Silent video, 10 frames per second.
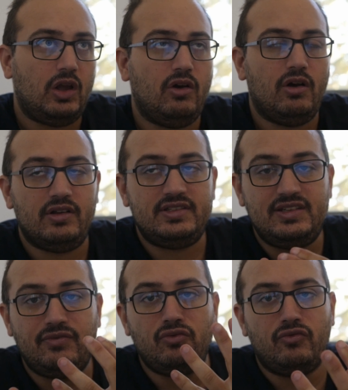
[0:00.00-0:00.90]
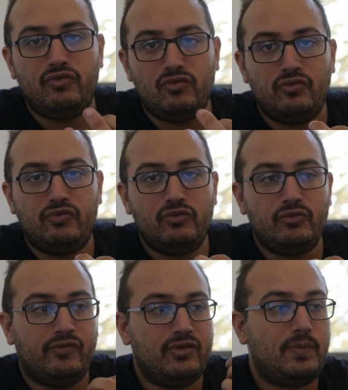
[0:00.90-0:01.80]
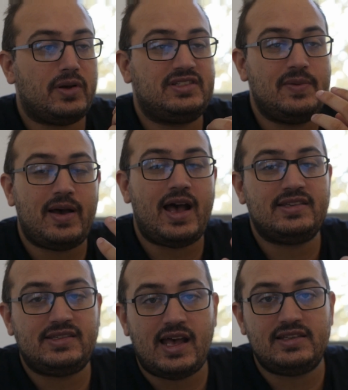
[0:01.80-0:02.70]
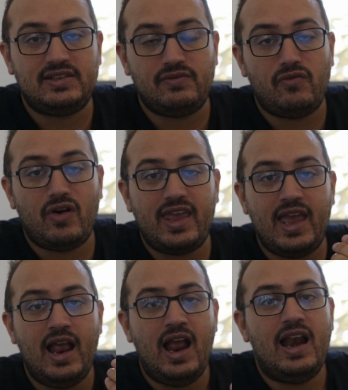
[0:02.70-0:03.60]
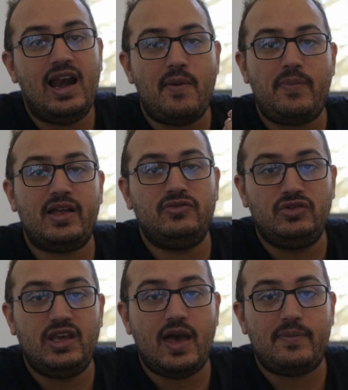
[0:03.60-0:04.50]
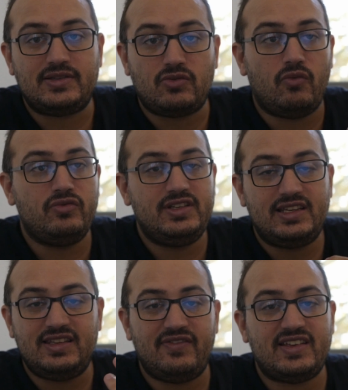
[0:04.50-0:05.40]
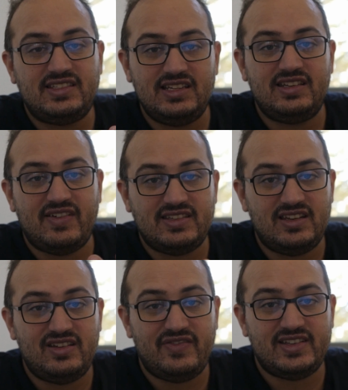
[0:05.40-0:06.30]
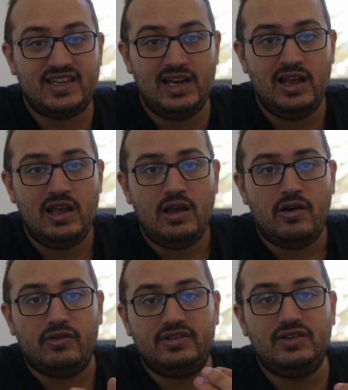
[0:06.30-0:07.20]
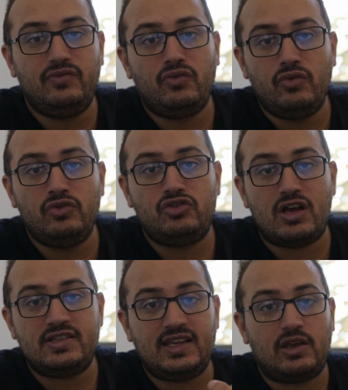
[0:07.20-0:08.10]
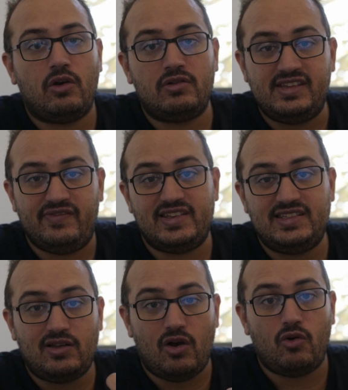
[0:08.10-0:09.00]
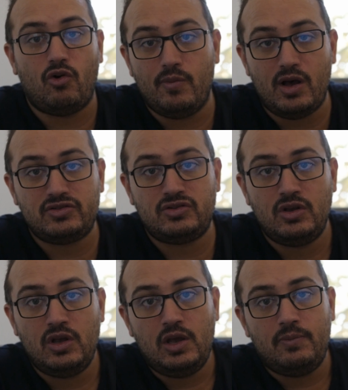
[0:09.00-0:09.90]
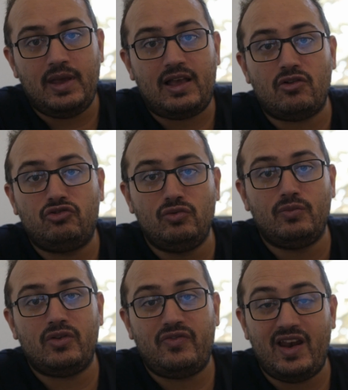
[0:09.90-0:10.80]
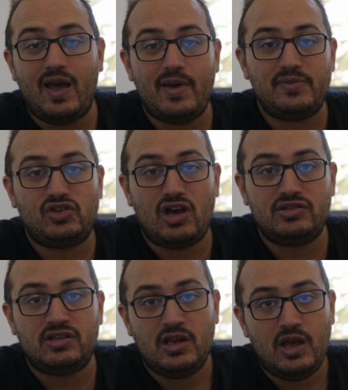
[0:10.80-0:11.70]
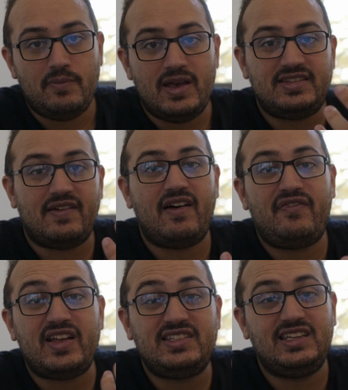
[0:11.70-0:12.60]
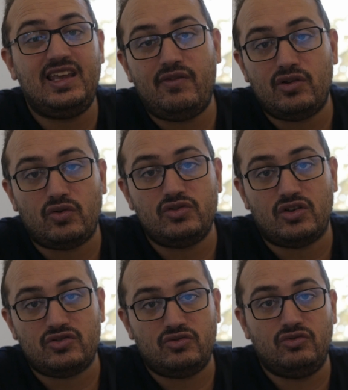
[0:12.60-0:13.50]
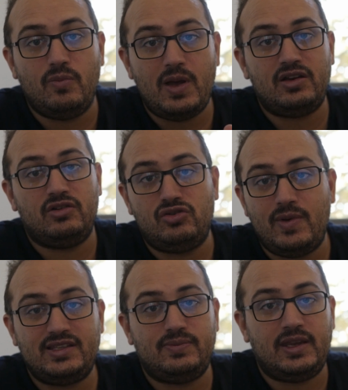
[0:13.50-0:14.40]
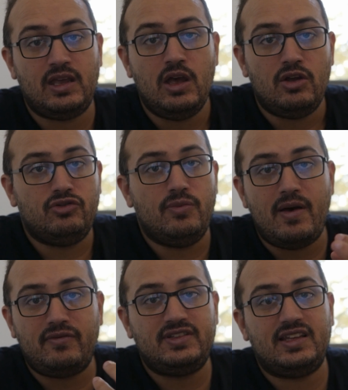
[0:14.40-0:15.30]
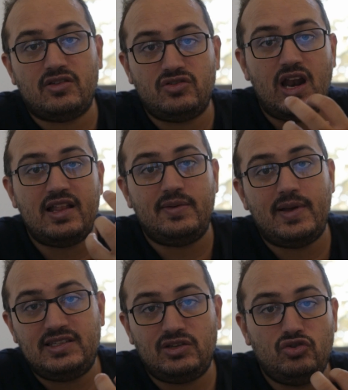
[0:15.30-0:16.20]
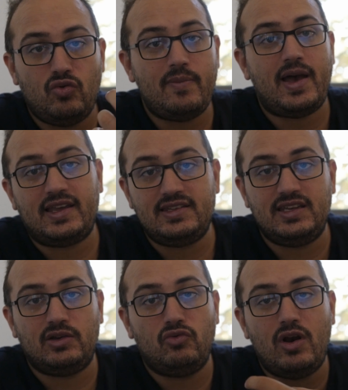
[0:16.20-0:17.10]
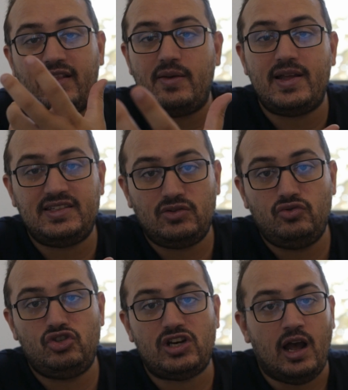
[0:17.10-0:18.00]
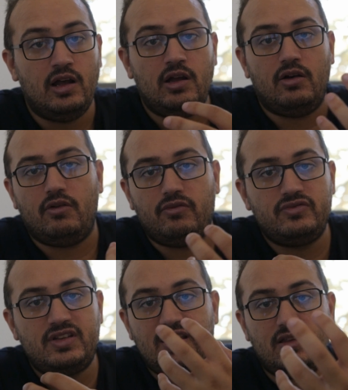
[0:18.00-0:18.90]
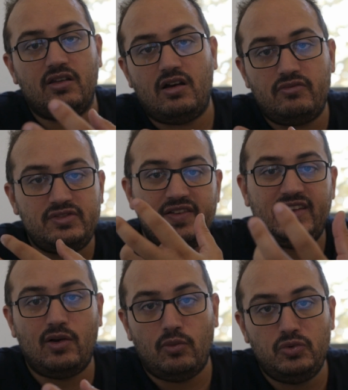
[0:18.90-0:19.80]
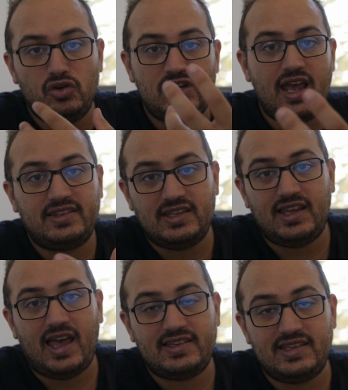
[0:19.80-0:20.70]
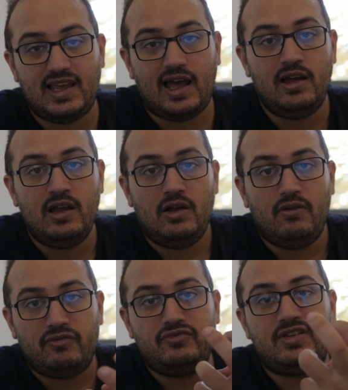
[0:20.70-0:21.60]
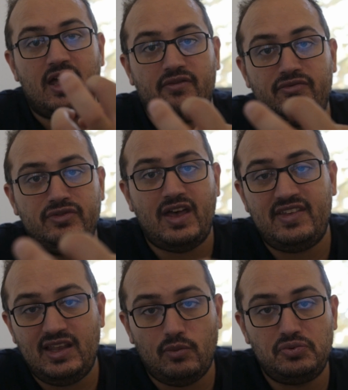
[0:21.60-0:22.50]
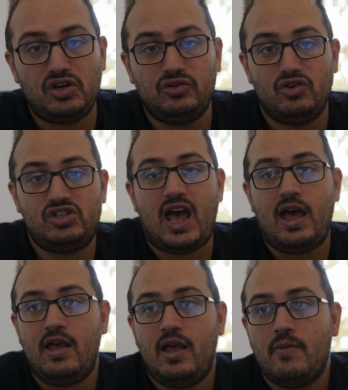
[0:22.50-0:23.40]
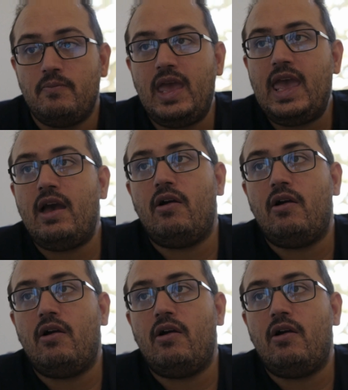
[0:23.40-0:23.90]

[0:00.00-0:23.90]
euh, si vous, vous, ne pensez pas à ça, si vous voyez l'appât du gain parce qu'on vous dit que c'est facile, c'est facile, c'est facile, euh, dites-vous une chose, c'est que c'est facile quand on commence, mais quand tout le monde fait la même chose, ben, ça va fatiguer votre audience. Demain, je m'explique. Demain, vous êtes dans la thématique du web marketing ou la thématique du chat. Euh, vous, êtes, vous avez des groupes de chats, etc. etc. Vous, vous avez des groupes de chats, mais